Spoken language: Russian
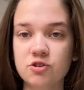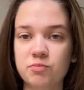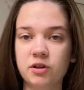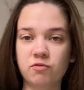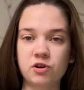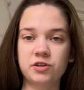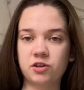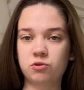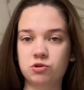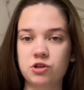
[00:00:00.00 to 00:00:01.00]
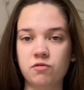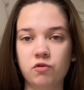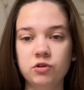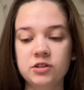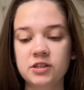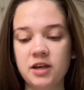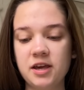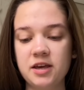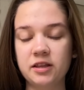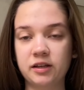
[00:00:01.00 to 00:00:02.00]
у меня довольно-таки густые волосы,
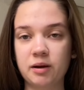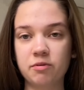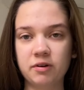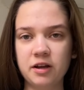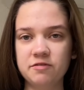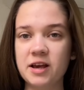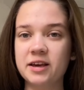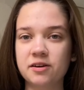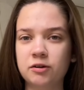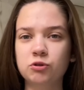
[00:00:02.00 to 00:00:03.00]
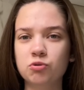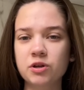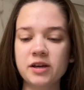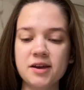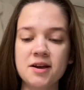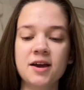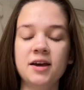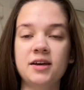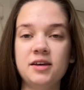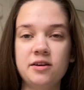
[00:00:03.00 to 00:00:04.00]
и иногда бывают всякие колтуны,
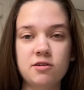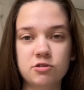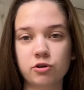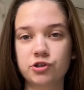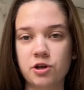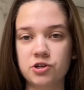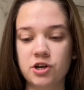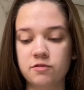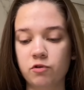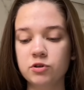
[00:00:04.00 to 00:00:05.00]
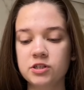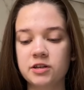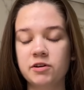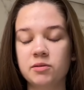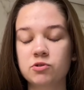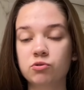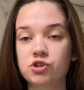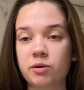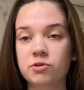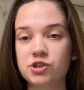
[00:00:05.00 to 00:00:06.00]
и сложно расчесать волосы, и в этом
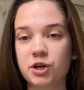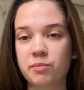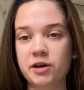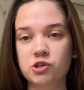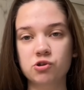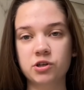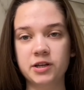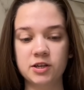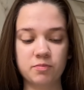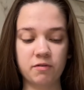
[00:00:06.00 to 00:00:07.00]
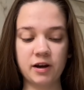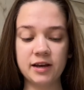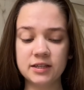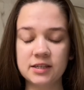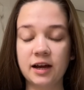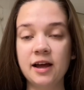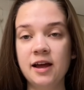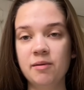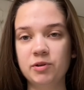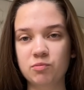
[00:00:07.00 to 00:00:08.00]
случае обычная моя расческа не справляется,
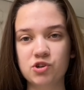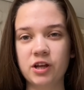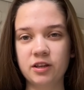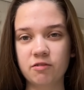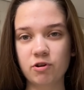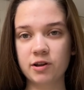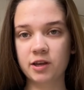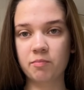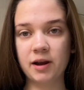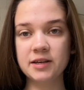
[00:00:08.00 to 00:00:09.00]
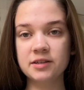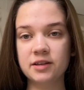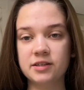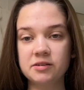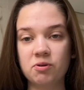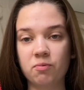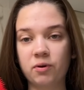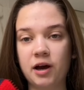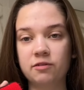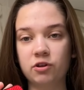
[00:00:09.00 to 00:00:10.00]
потому что это довольно-таки болезненно, здесь мне
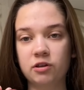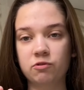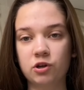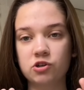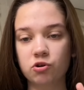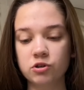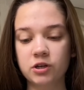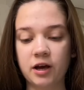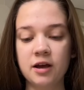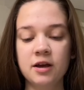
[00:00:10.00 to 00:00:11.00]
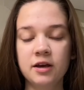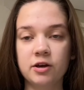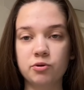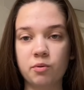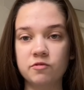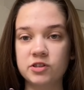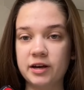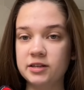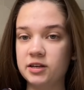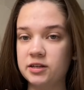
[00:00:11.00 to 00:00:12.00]
помогает вот эта вот расческа. Я думаю, вы
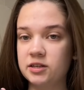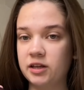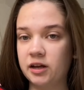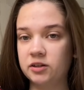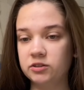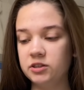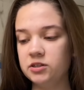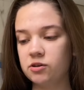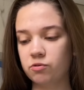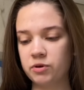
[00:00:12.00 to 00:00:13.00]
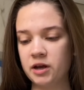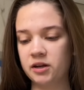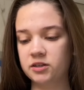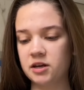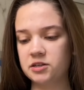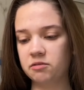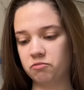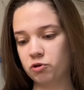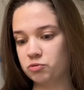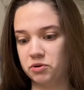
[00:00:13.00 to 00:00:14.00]
знаете эти Tangle Teaser, у меня она, кстати,
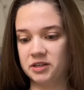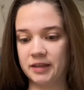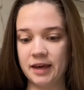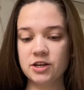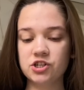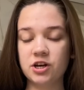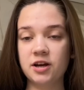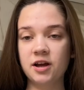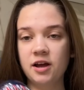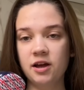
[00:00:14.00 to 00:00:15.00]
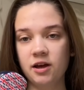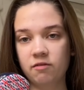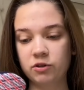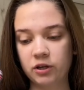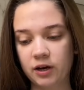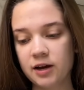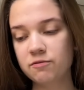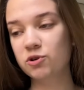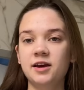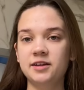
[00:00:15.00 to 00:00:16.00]
вроде бы настоящая, вот такая
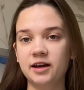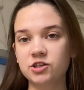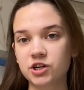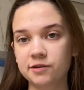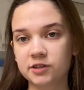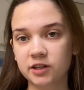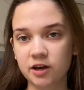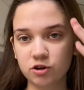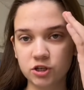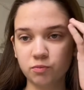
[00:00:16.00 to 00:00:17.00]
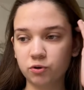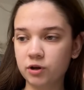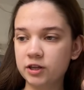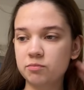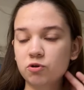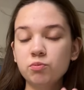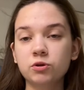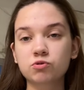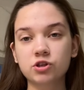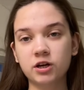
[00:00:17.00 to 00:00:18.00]
вот. И также я всегда ее с собой куда-то беру,
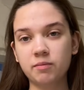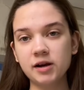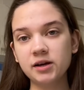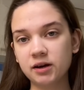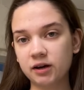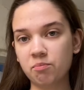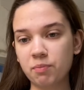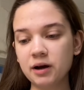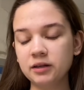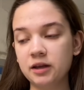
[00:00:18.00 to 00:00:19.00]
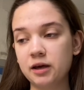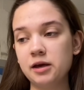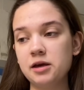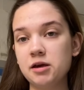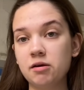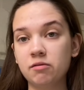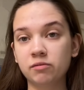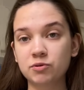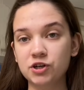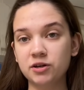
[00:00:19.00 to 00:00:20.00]
потому что она маленькая, компактная и
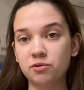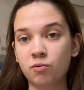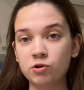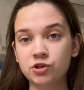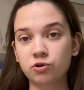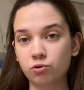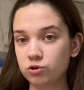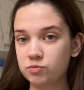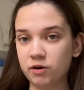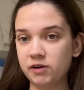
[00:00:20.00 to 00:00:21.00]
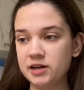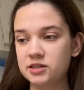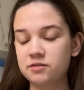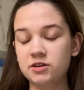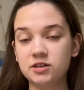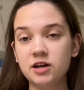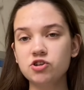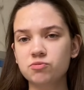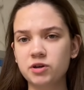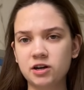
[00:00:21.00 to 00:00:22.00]
вообще очень круто справляется со своей
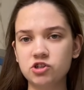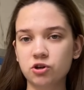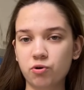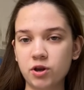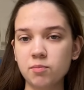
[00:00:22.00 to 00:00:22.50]
задачей. У меня раньше такого не